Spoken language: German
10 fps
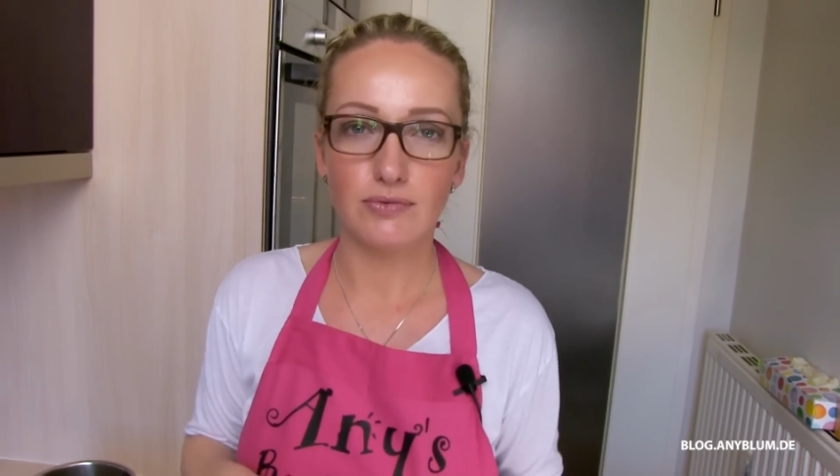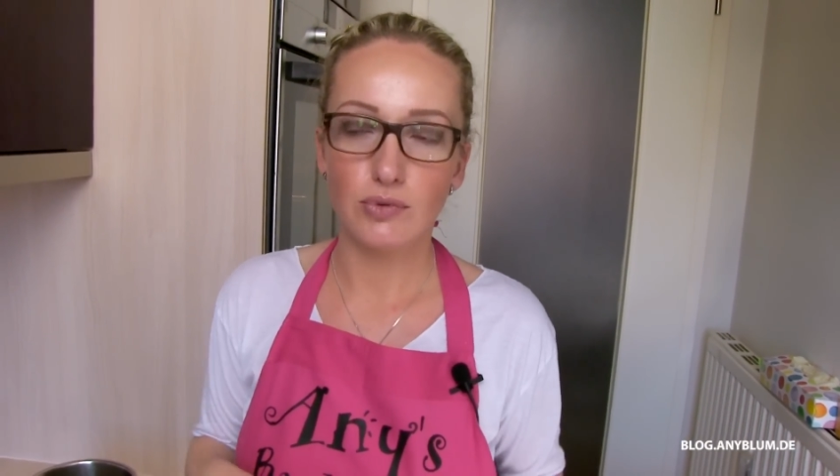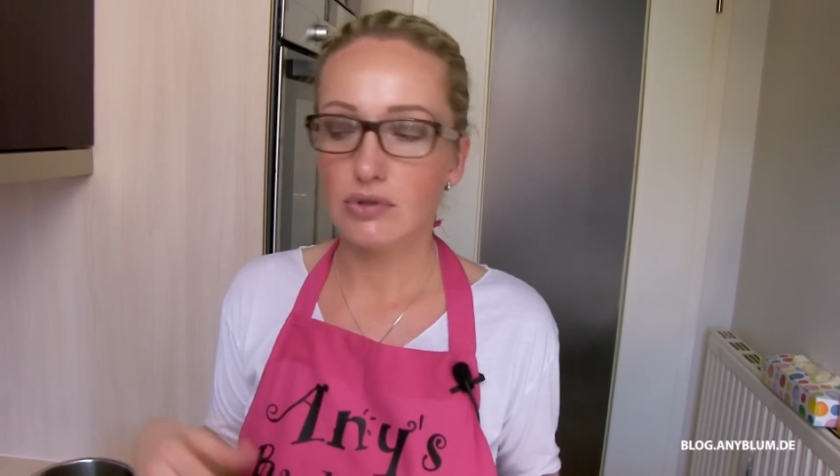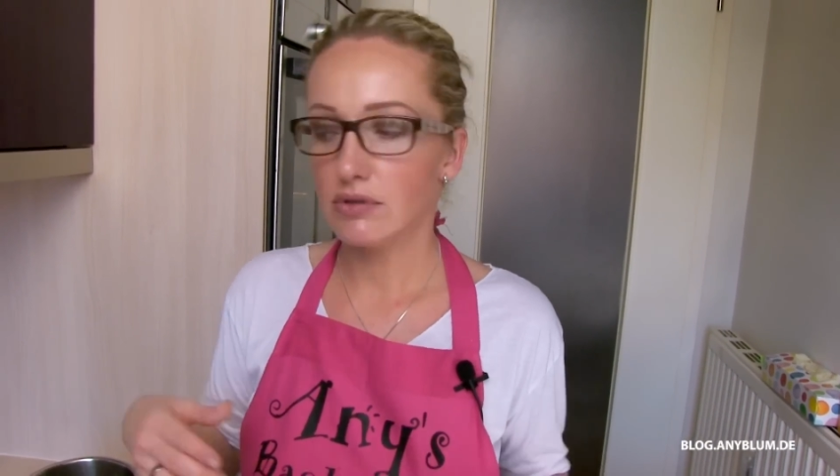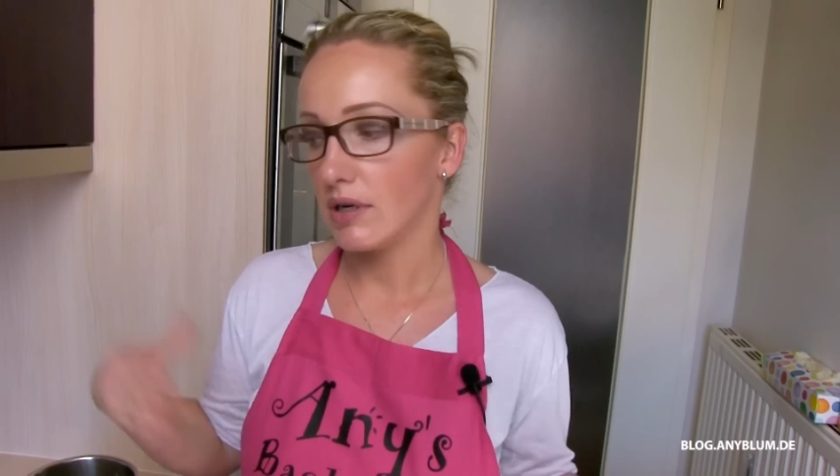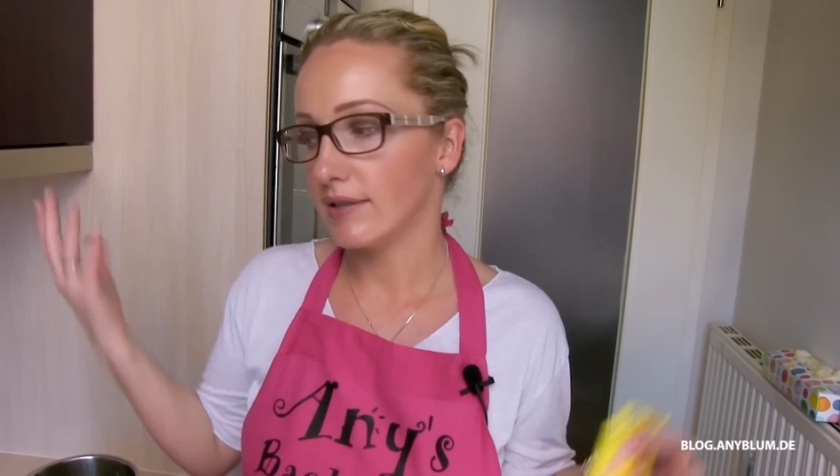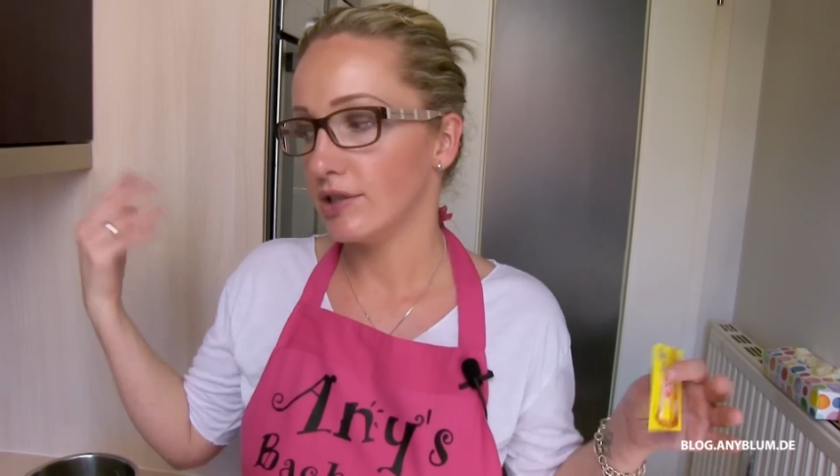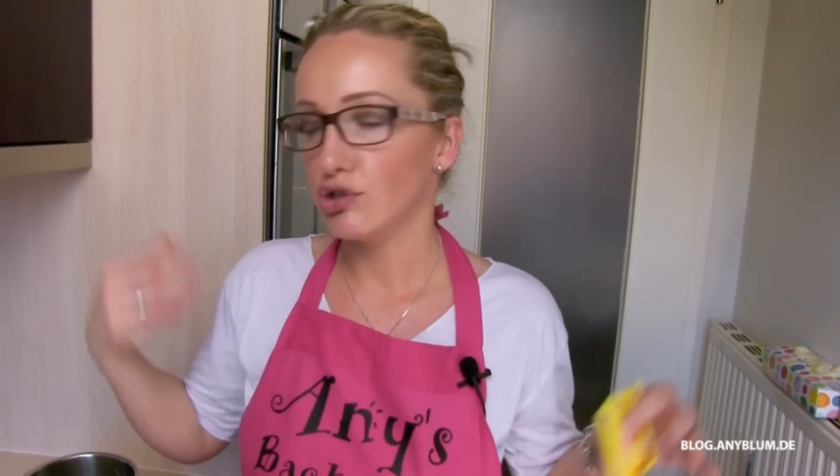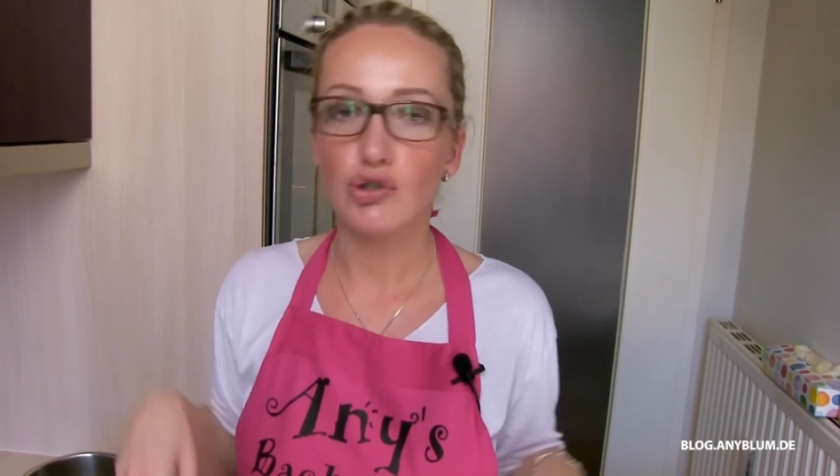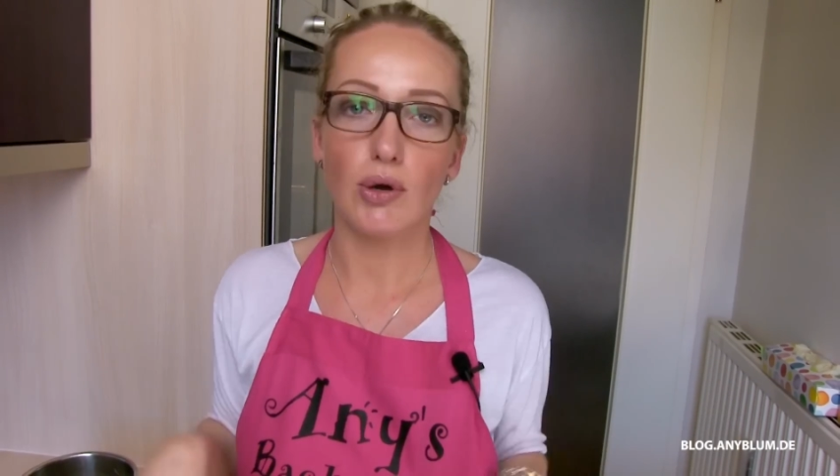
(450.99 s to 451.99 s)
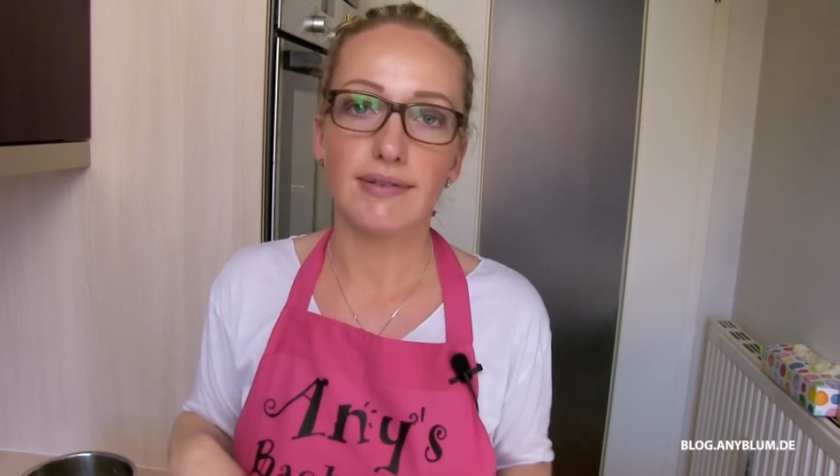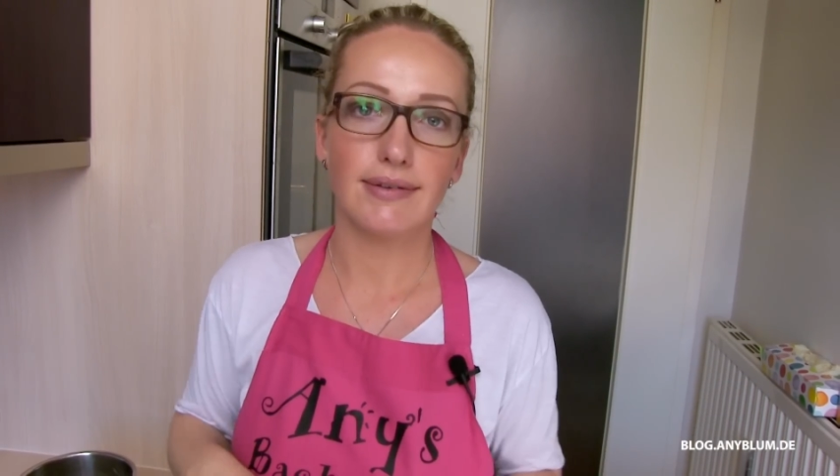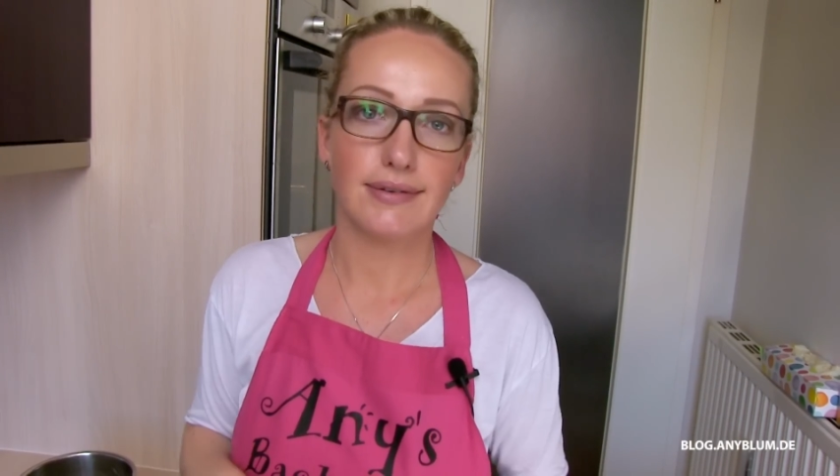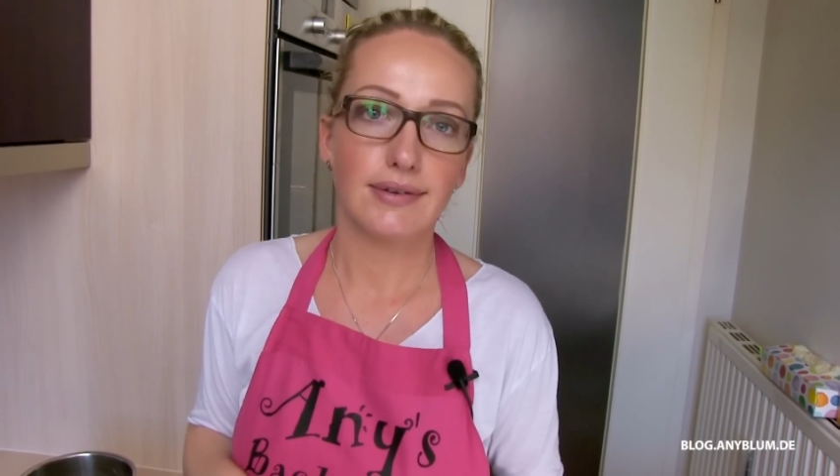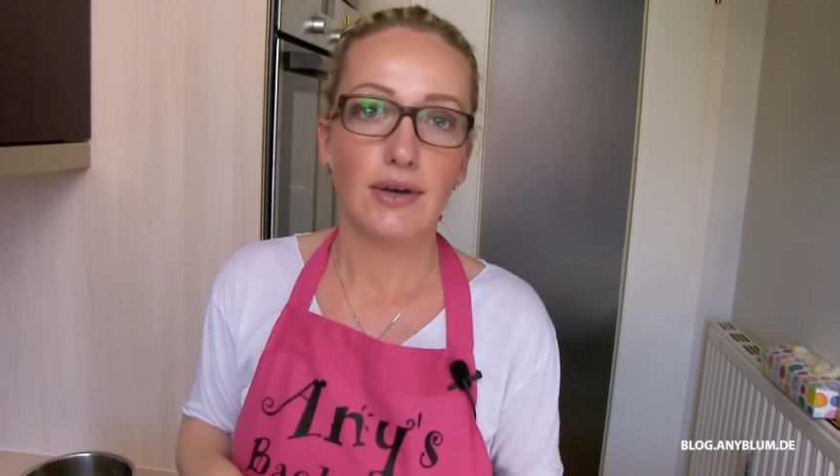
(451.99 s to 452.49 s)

wo es halt nicht stört.